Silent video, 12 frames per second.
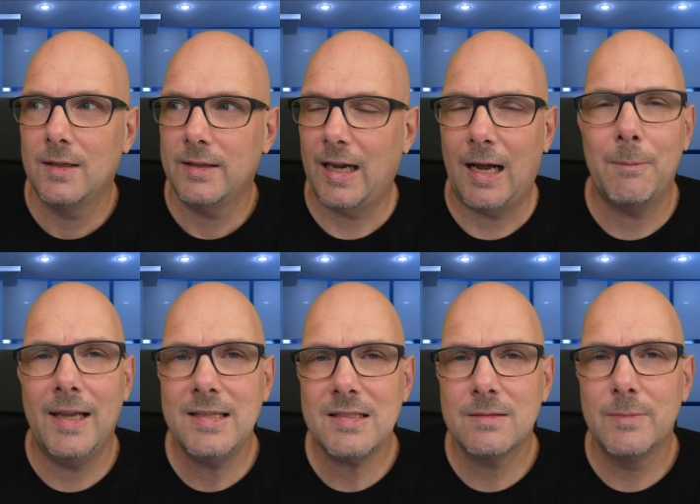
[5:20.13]
ja, am
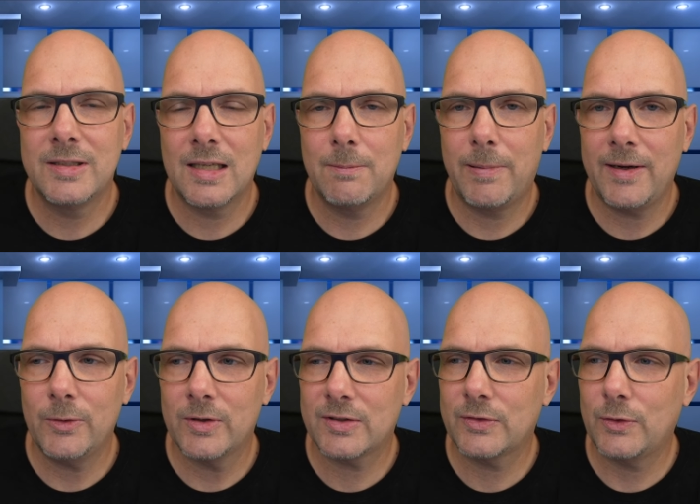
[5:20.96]
längsten mit dabei
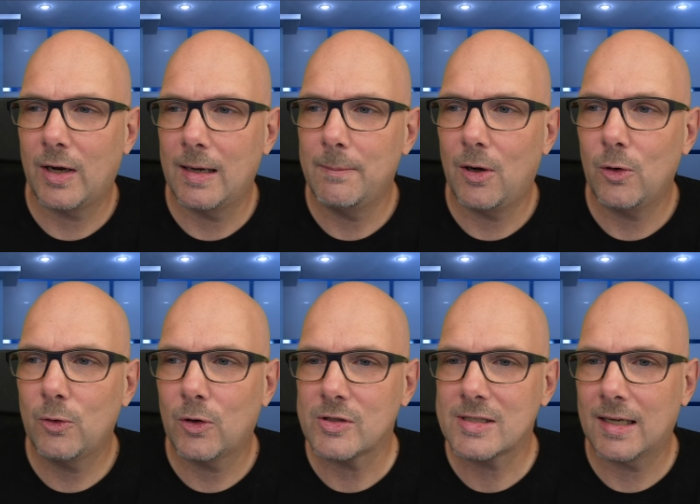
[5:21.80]
und das vor allem auch
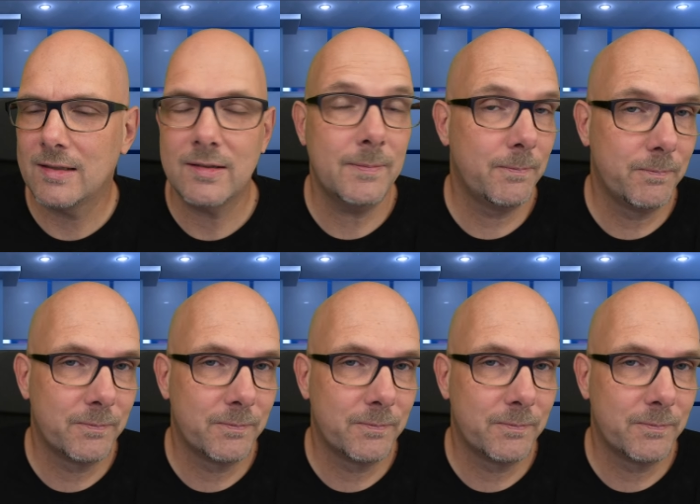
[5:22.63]
konstant.